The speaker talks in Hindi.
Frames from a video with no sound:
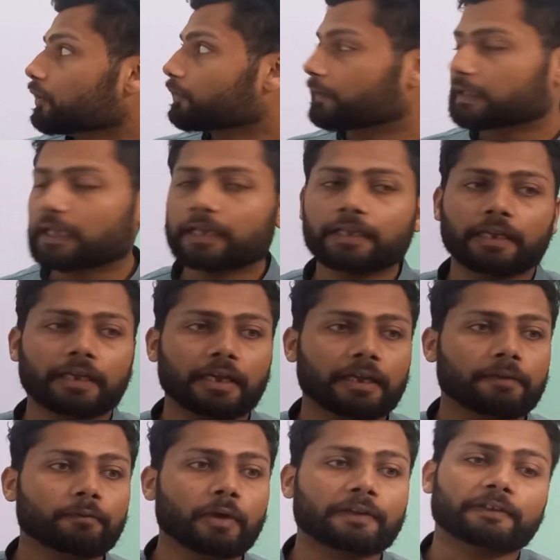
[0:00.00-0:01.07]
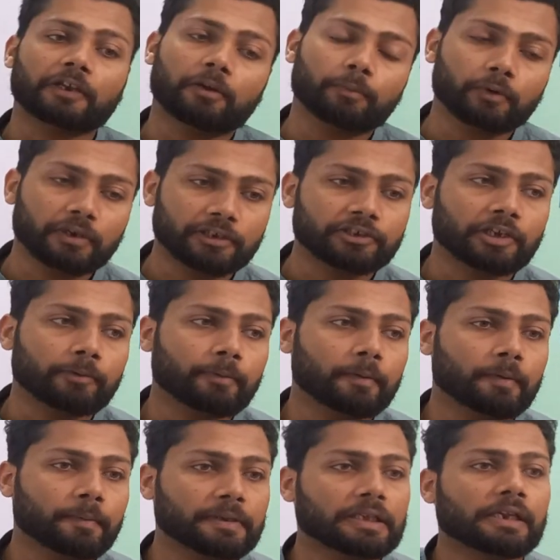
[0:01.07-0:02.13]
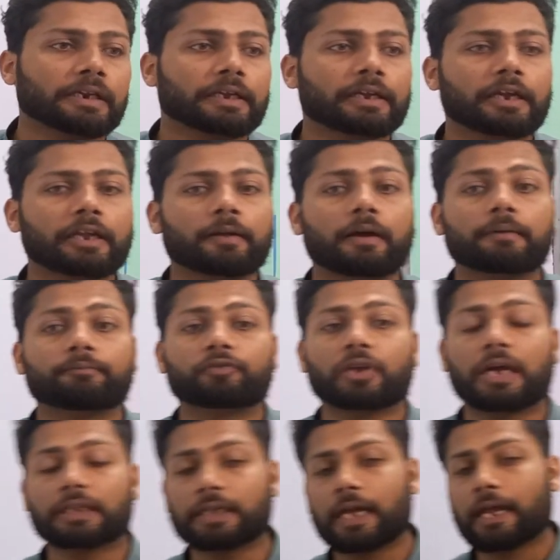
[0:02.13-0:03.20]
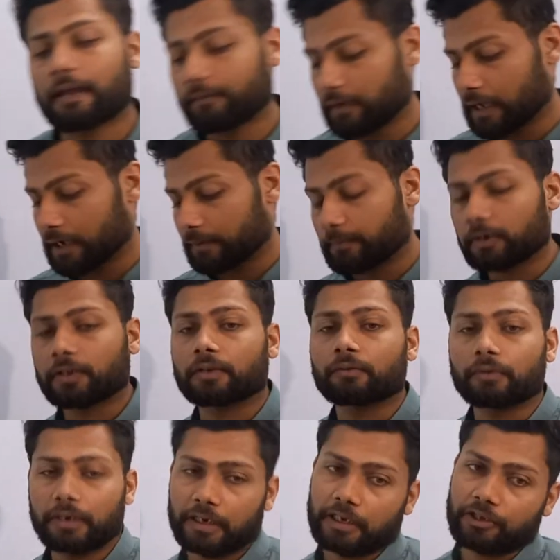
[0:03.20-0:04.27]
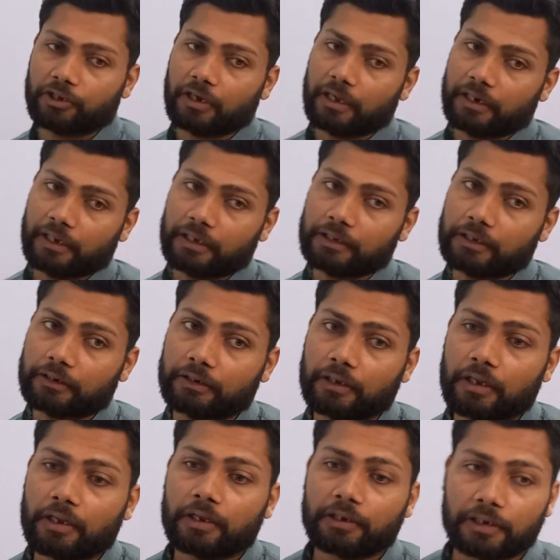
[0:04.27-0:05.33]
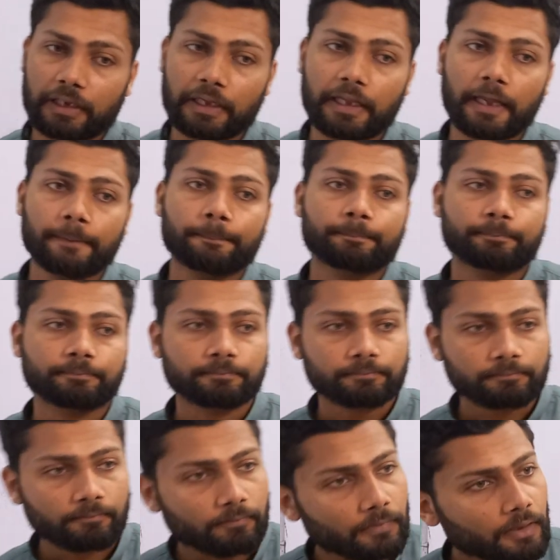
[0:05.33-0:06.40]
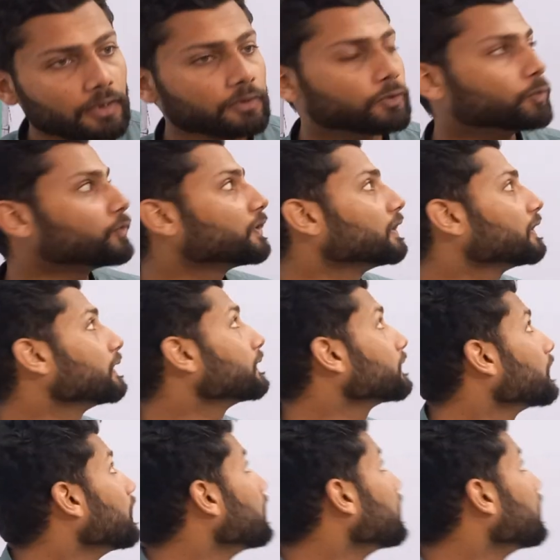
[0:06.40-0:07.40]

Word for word: वजह यह है कि वो एक्सरे प्रोडक्शन में हमें पता लग गया कि हम ज़्यादा हैवी एलिमेंट क्यों लेना चाह रहे हैं इधर ठीक है दूसरी चीज़